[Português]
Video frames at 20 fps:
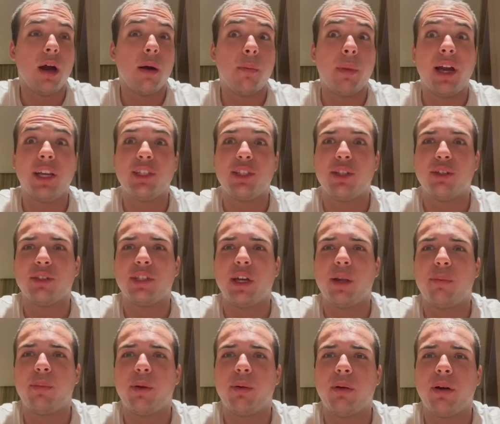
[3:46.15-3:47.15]
Mas a gente tem um
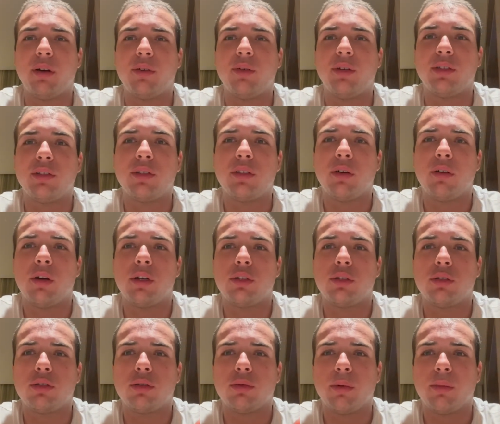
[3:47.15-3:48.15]
sério problema com isso. Então eu acho
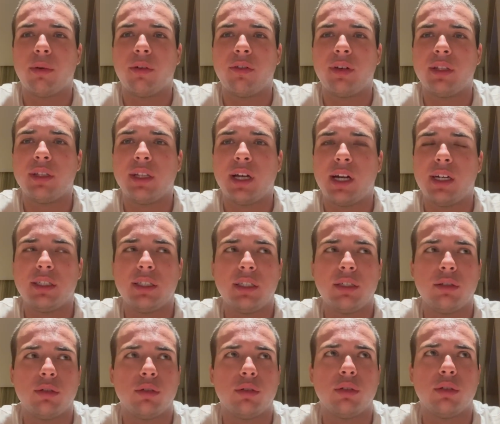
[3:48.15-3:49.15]
isso uma vantagem.
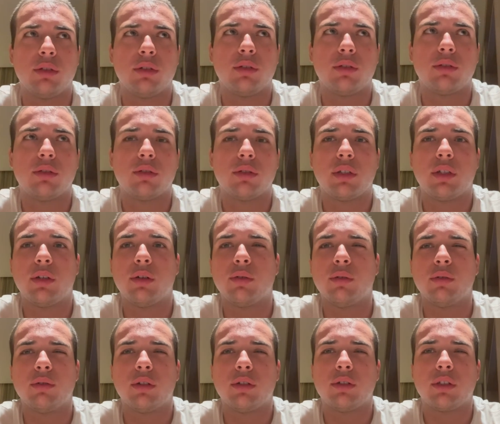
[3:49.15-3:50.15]
Nos outros,
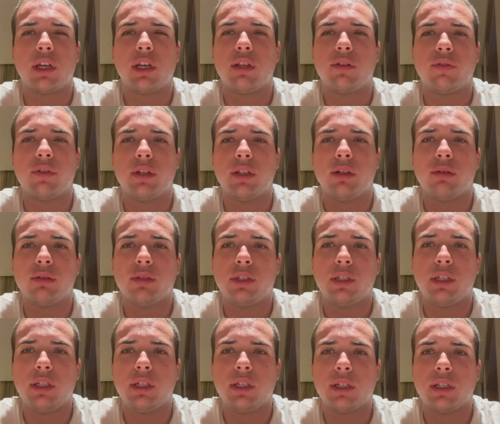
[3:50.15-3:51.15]
uns outros que a gente foi não
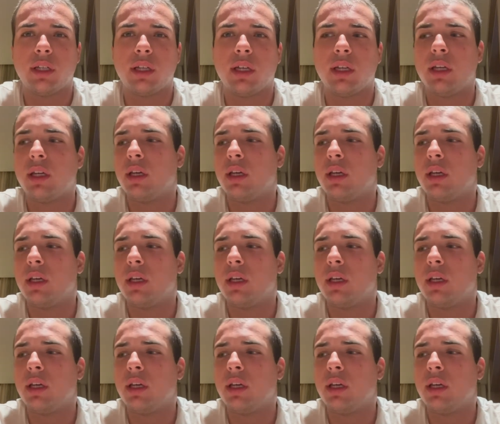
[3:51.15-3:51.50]
tinha, né?